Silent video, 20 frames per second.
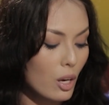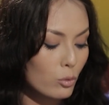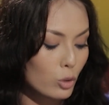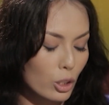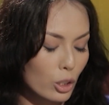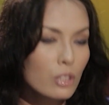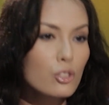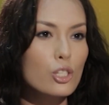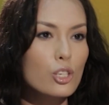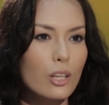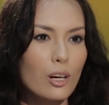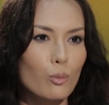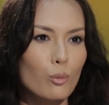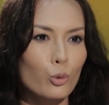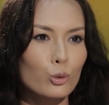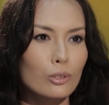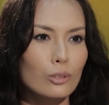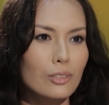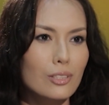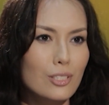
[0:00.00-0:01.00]
Тогда я начала
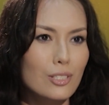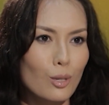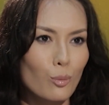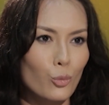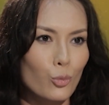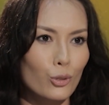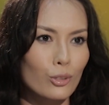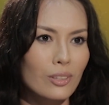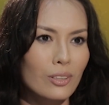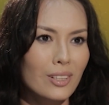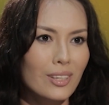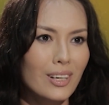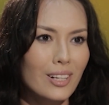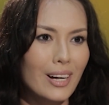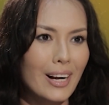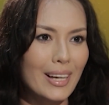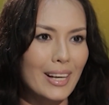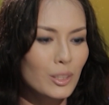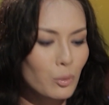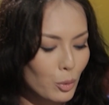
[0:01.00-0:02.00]
работать над собой.
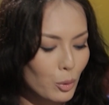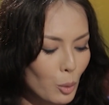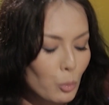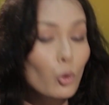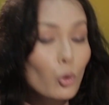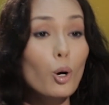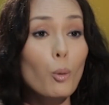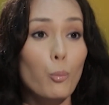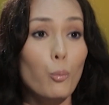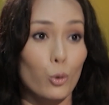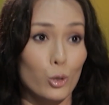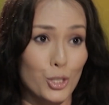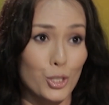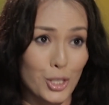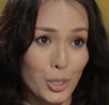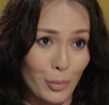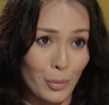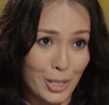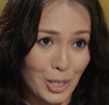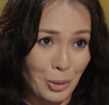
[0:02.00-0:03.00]
Это было много позже,
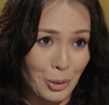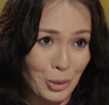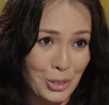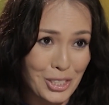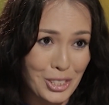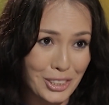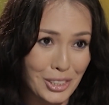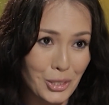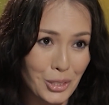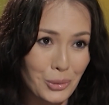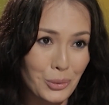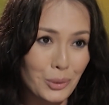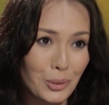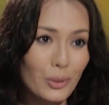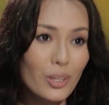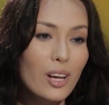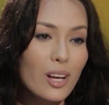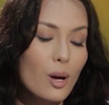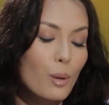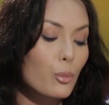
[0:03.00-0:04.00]
чем я закончила
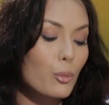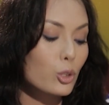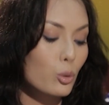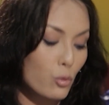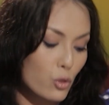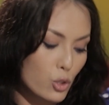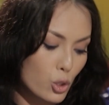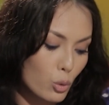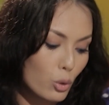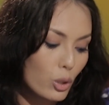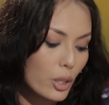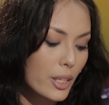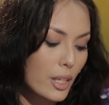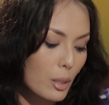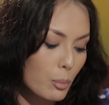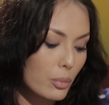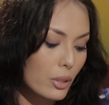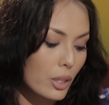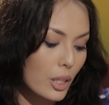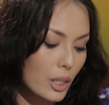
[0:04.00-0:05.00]
школу. Поэтому в школе я
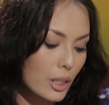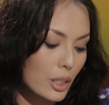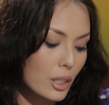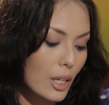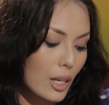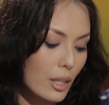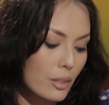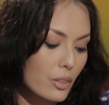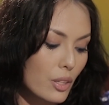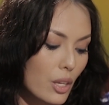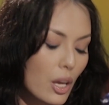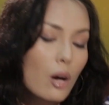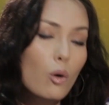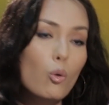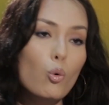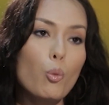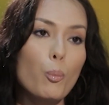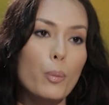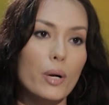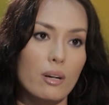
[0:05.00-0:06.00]
была, да,
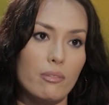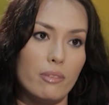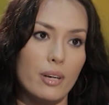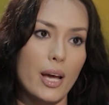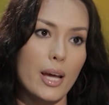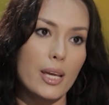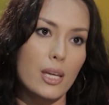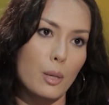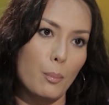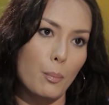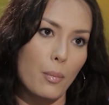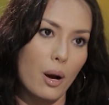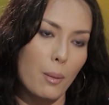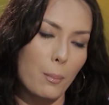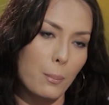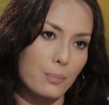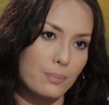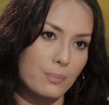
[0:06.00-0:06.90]
неуправляема.